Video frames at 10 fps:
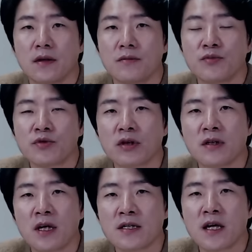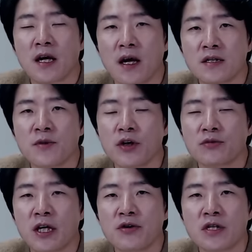품격 있는 아재, 아지매
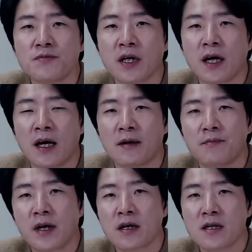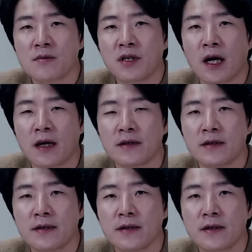여러분 안녕하십니까. 빨간 아재입니다.
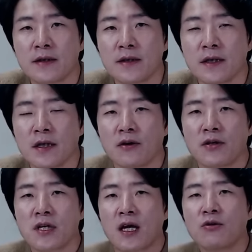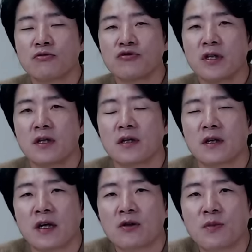어제 한동훈이
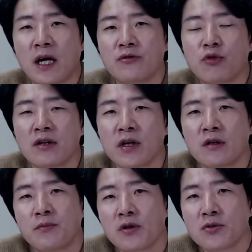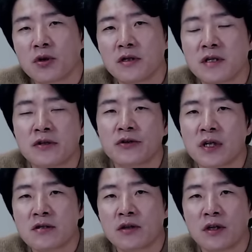하도 말도 안 되는 뻘소리를
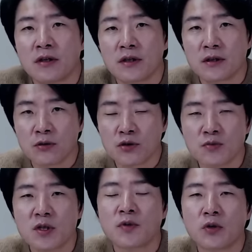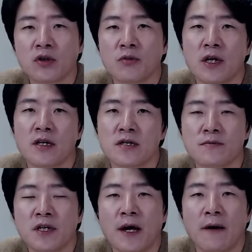짓거려놔서 이거는 좀 짚고
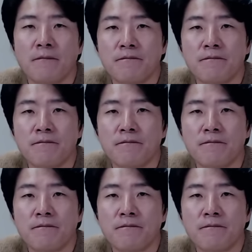넘어가야겠습니다.